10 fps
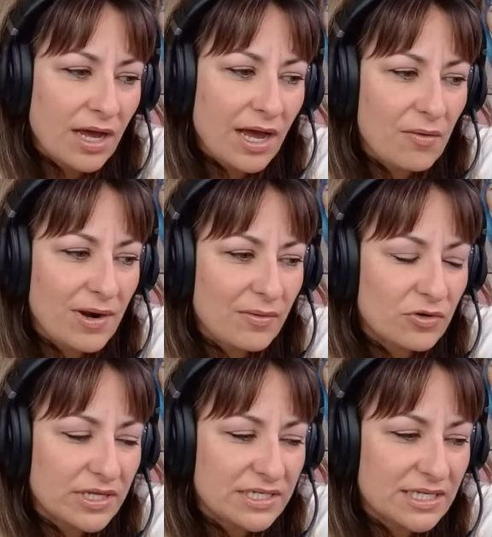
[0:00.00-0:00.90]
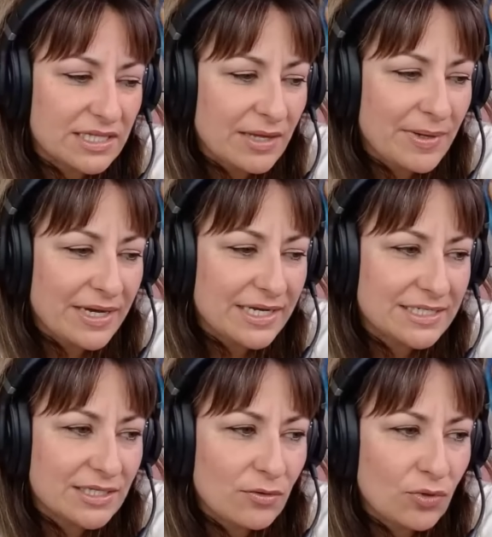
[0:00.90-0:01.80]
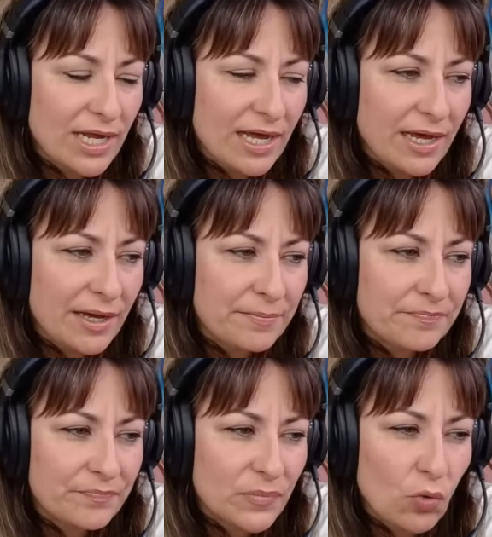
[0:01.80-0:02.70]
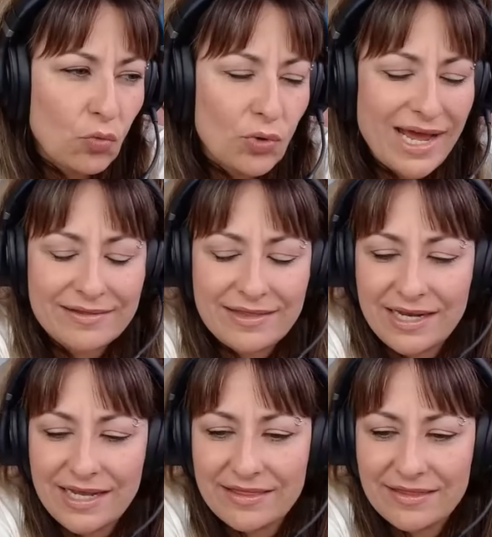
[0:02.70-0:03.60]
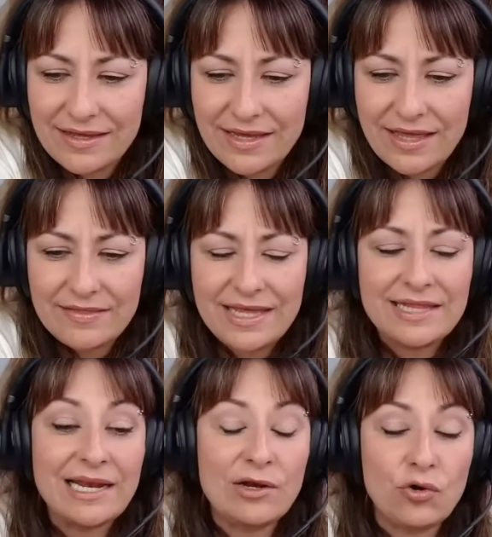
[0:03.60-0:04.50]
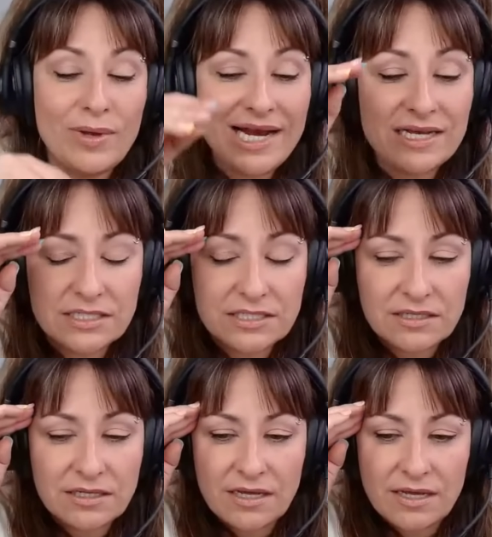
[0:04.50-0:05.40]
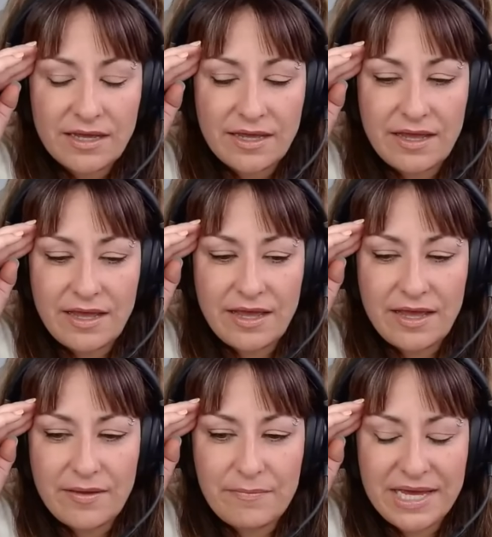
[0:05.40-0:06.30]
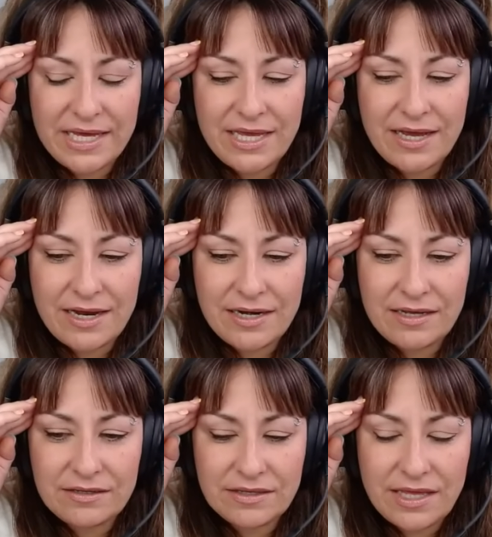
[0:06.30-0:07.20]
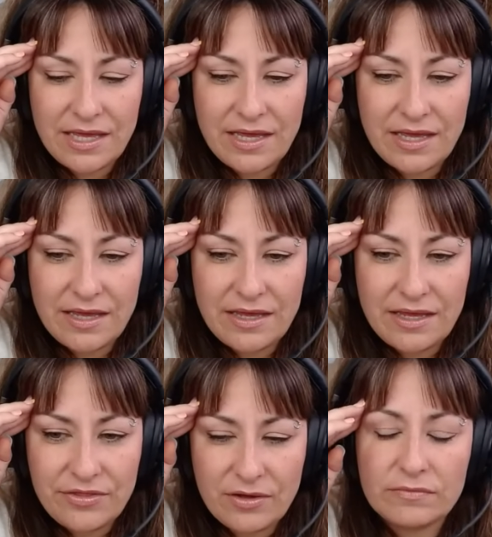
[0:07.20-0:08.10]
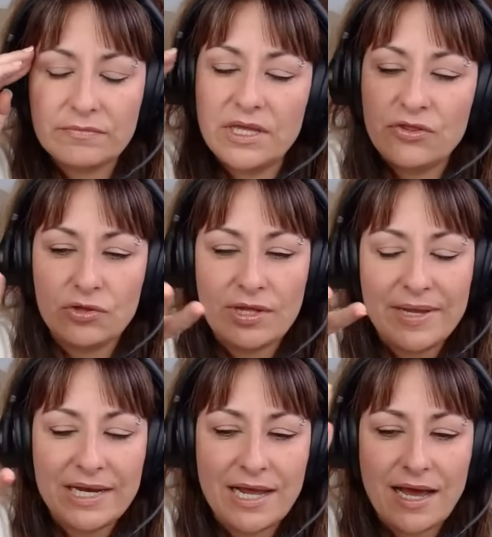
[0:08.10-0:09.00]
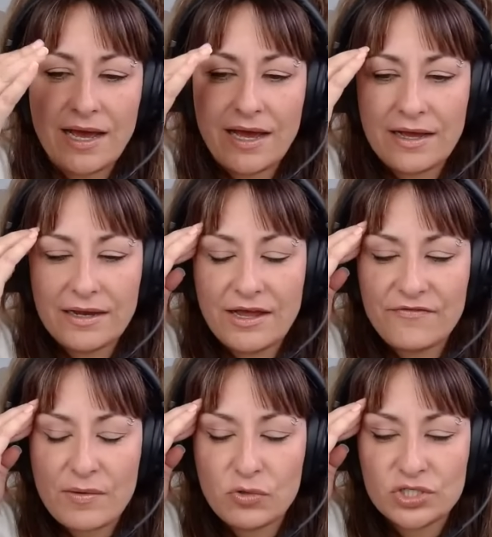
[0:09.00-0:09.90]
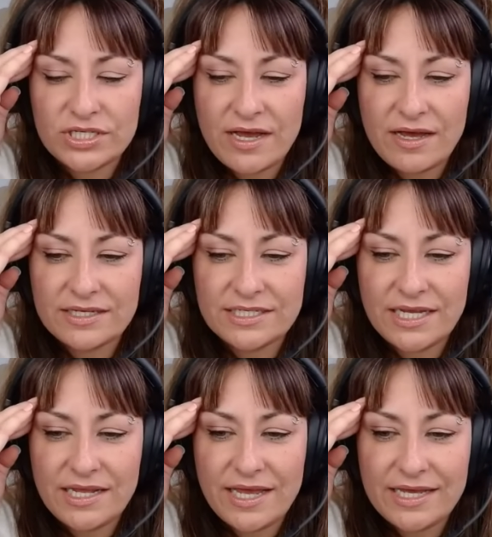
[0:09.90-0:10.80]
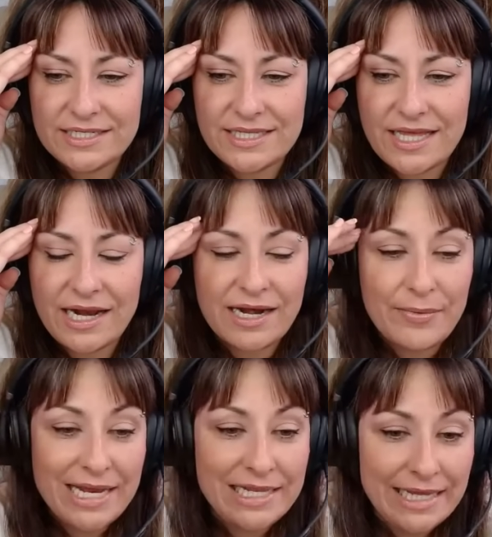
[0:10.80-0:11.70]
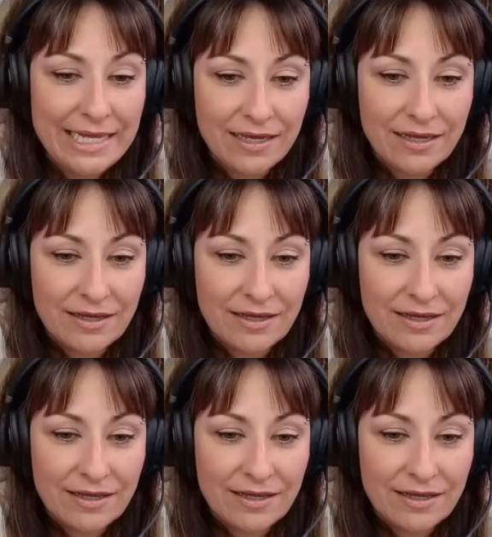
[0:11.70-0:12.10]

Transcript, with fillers: hablamos de este tema, que es de una, una actriz de telenovelas eh, mexicana que hizo, también la, famosa serie esta de Rebelde,